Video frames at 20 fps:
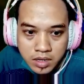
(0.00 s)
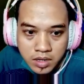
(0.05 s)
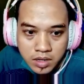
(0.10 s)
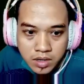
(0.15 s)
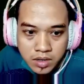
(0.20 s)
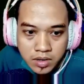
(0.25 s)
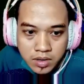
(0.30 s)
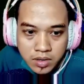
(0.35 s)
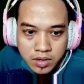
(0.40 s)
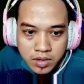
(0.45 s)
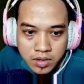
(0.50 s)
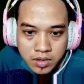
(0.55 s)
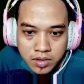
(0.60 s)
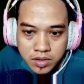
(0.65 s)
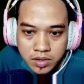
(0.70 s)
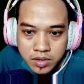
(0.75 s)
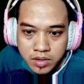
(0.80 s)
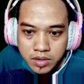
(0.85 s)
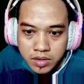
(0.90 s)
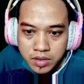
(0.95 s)
Oh
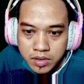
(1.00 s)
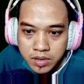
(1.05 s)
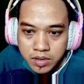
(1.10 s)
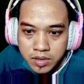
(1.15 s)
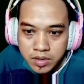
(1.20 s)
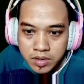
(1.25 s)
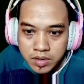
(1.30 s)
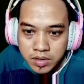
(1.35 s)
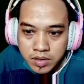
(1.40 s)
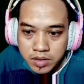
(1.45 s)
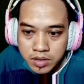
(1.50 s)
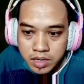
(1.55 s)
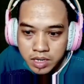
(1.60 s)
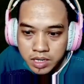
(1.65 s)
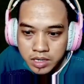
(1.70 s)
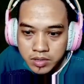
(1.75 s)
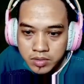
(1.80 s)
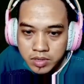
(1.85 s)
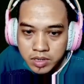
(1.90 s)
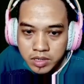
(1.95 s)
oh, oh, oh, oh, I
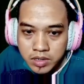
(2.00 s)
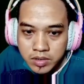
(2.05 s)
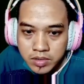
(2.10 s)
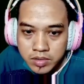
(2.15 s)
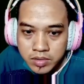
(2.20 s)
know, I know.